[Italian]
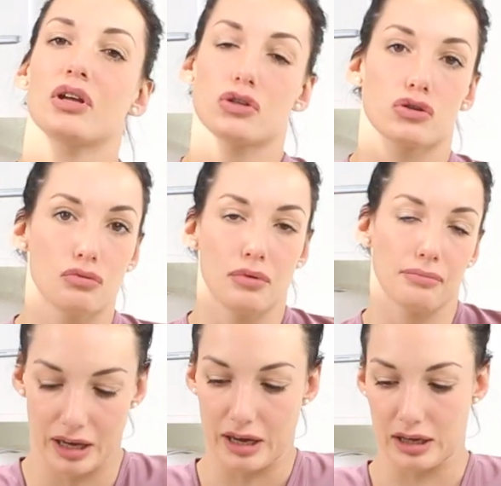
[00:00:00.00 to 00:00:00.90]
riassumere
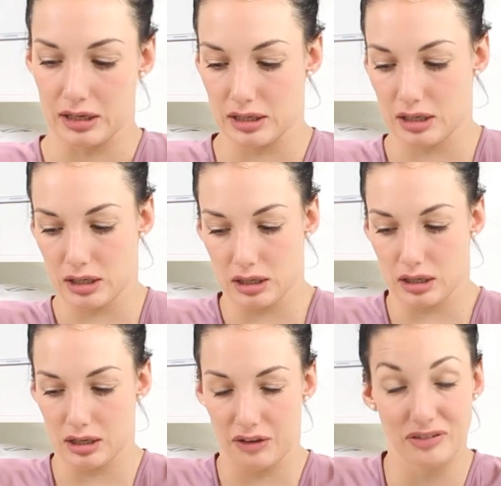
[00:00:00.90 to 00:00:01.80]
che il,
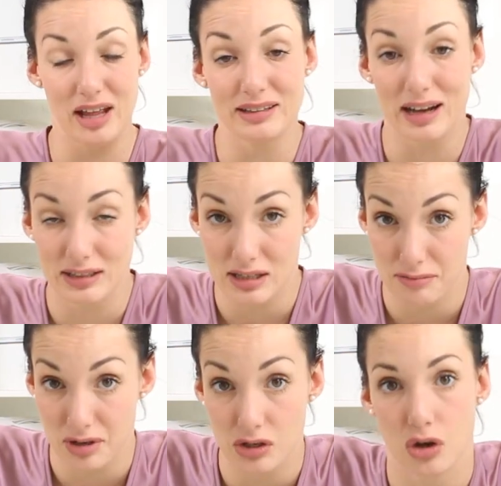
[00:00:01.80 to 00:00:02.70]
le Fidelity Cari
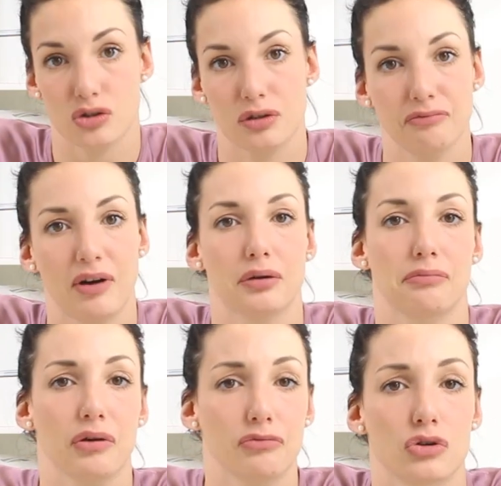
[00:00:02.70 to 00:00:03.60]
SMS Hosting fanno
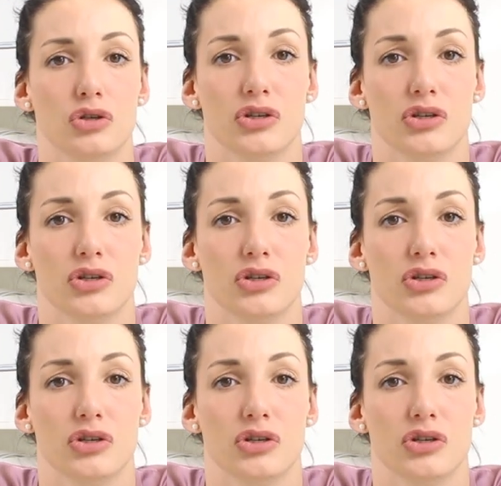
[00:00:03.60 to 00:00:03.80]
per voi